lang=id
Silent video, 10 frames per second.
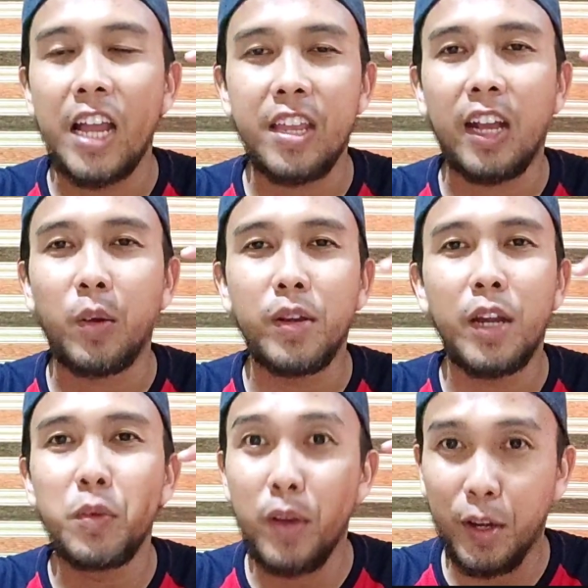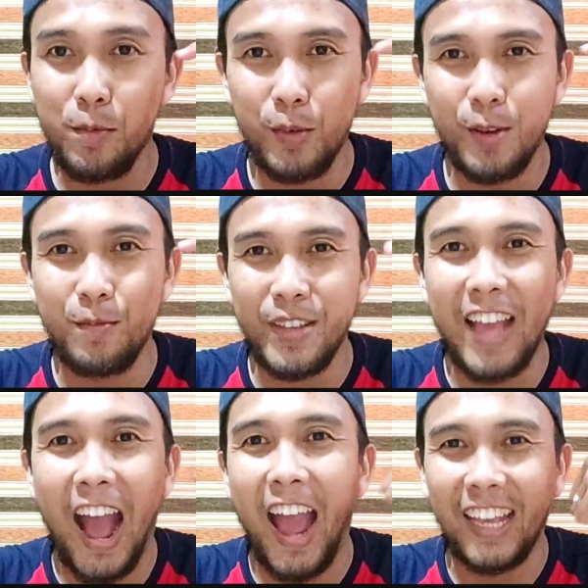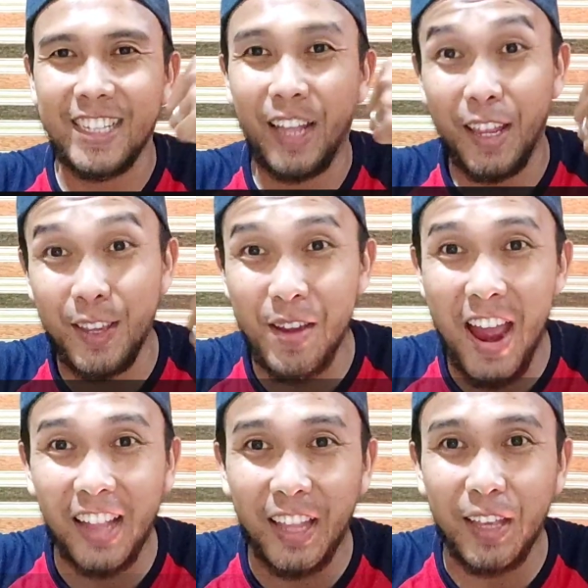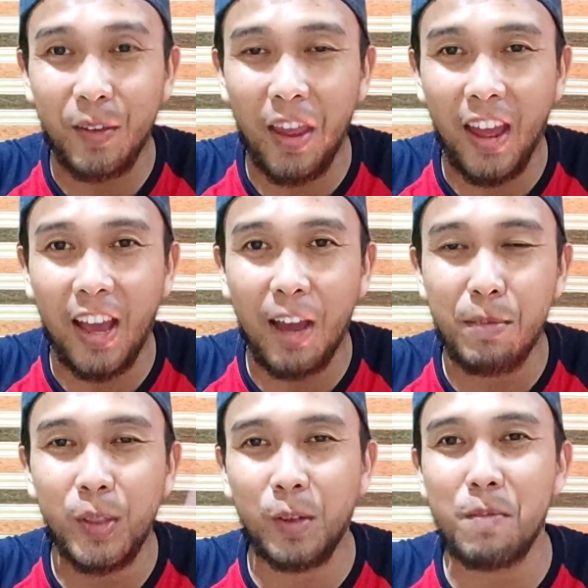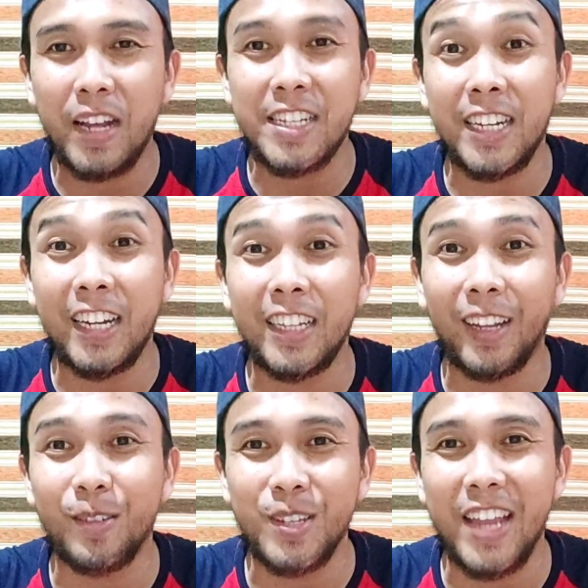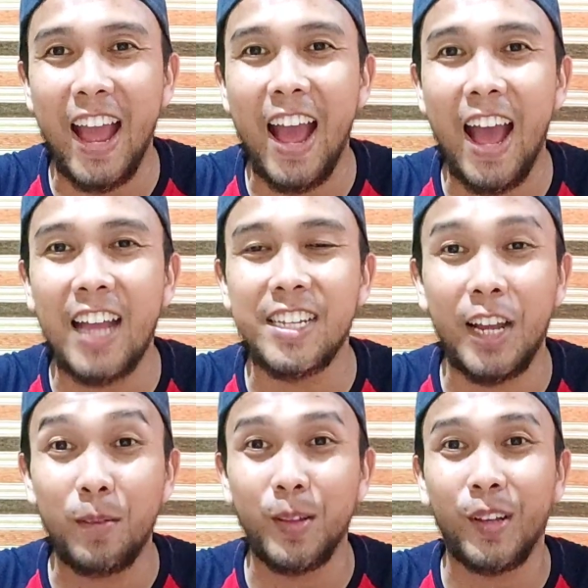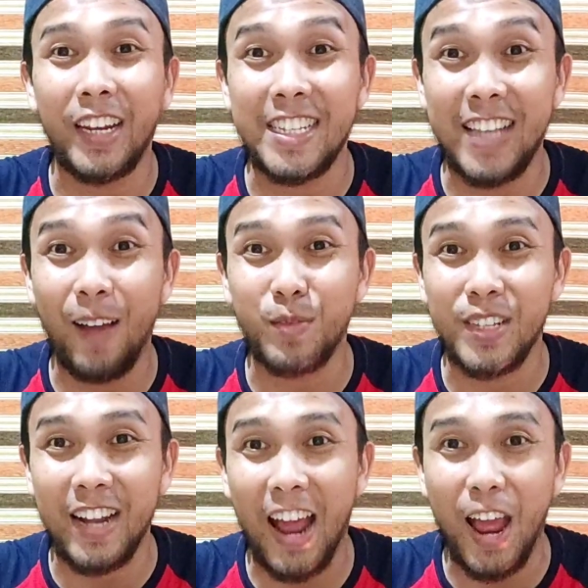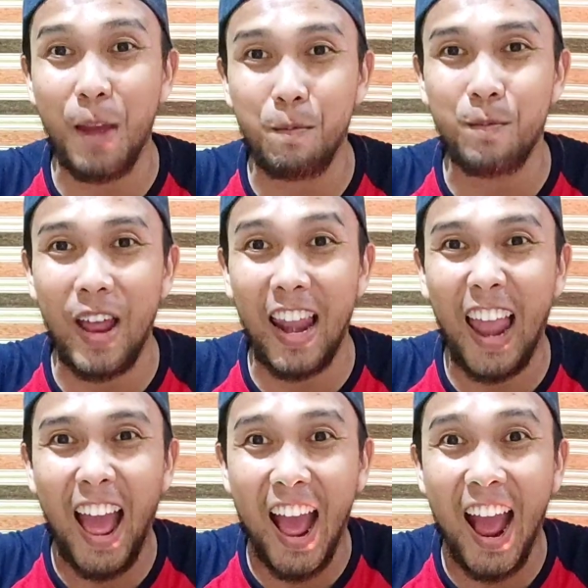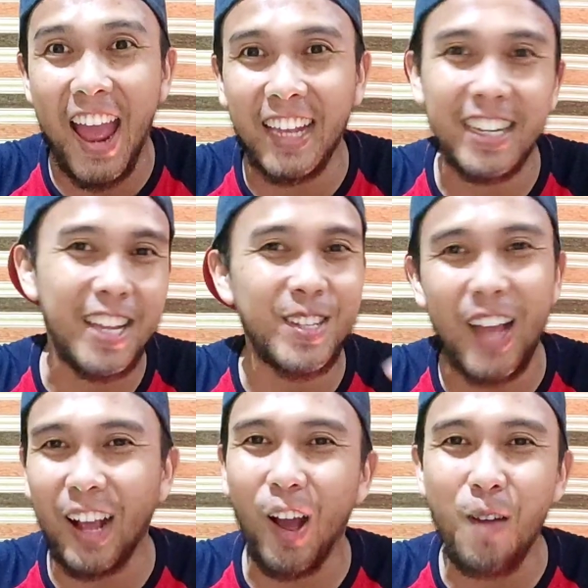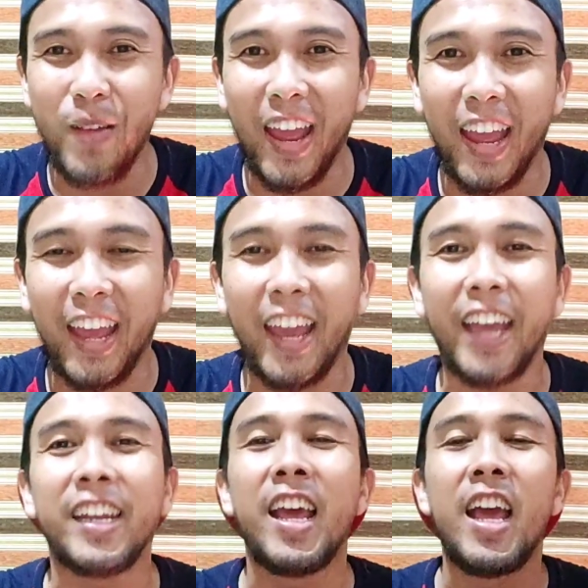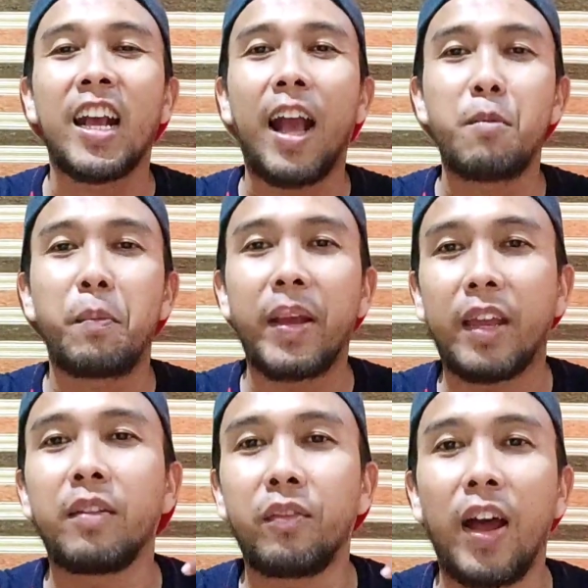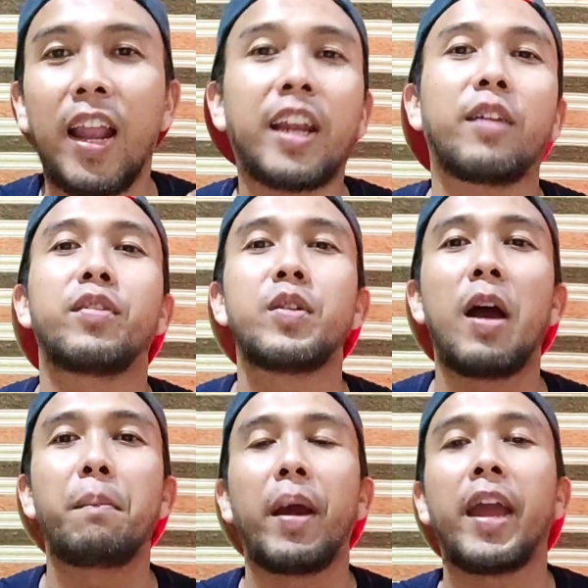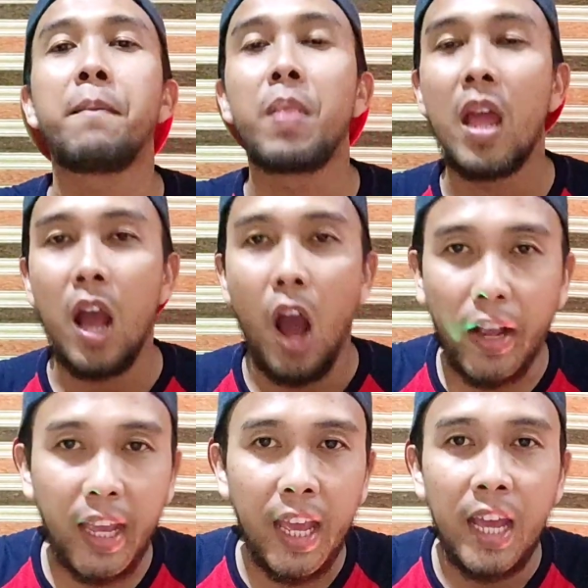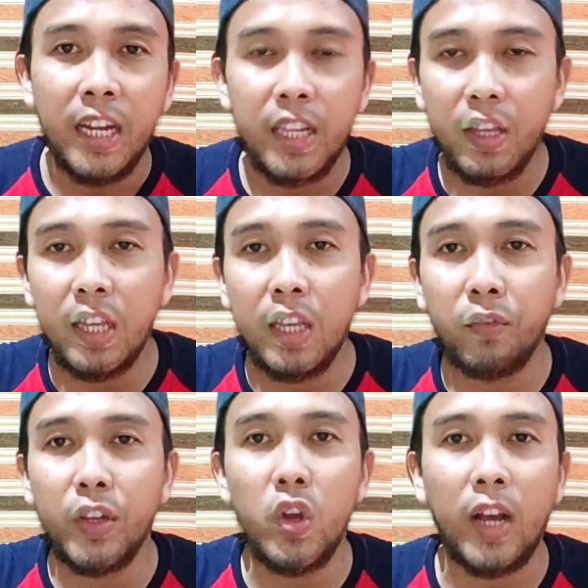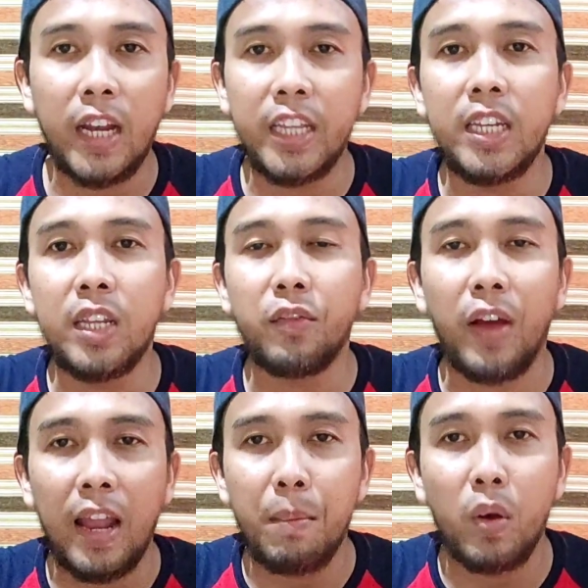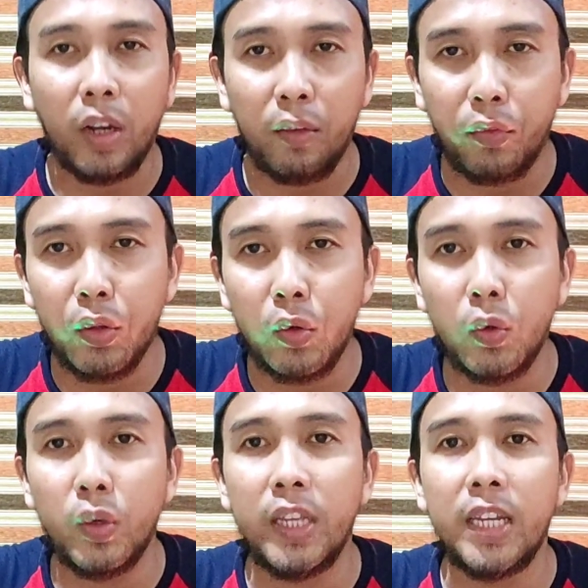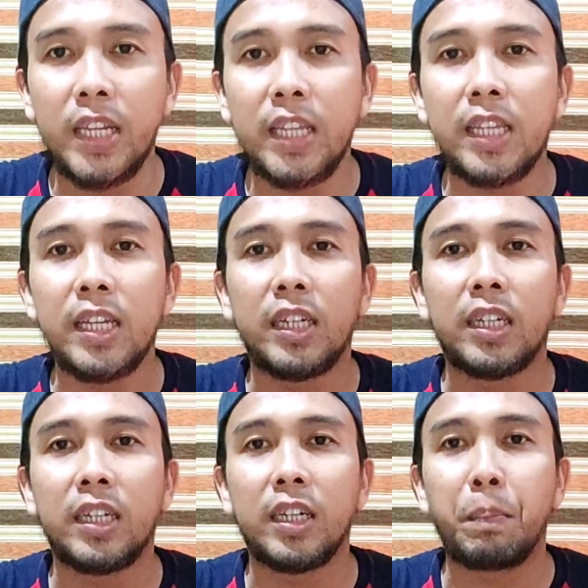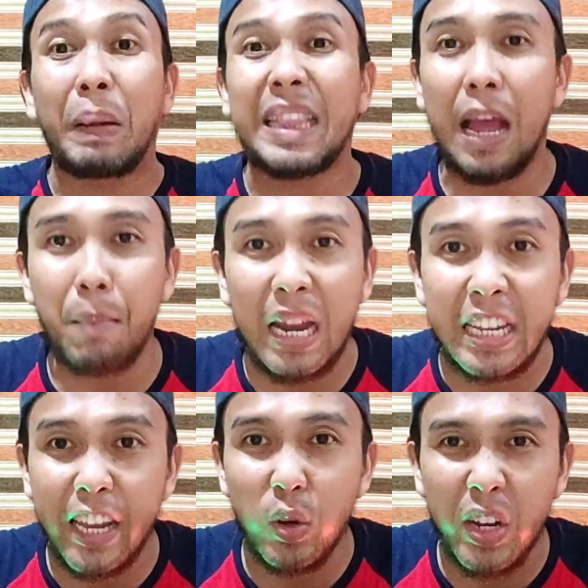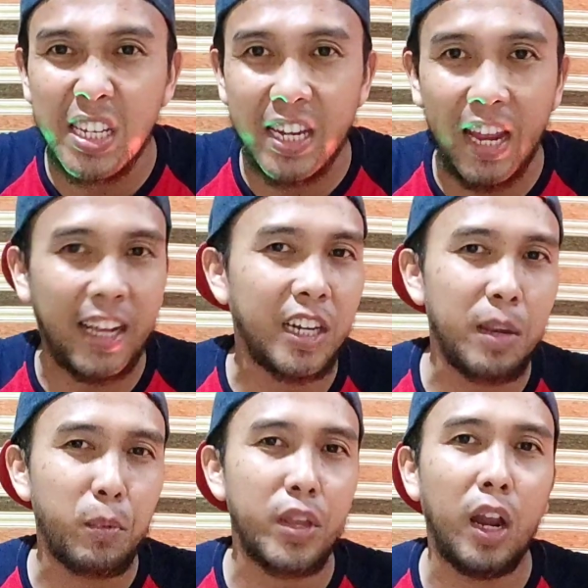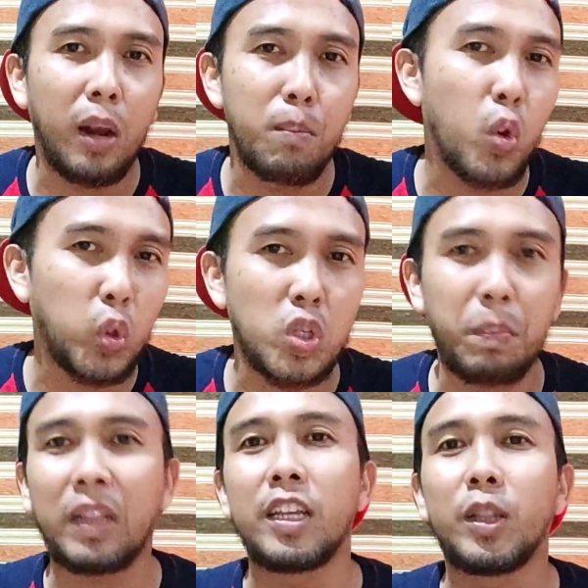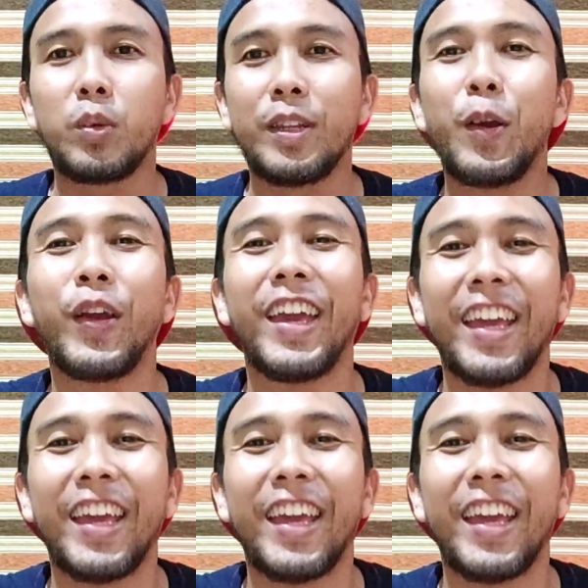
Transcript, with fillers: nggak nyangka udah 2000 lebih guys thank you ya thank you ya bantu kembangin channel ini terus ya jangan lupa untuk klik subscribe like dan juga komen kamu pengen Fala review apa ya Oke, di video kali ini Fala mau review ini uh, pertama di Indonesia karena dia punya moto seperti itu nih.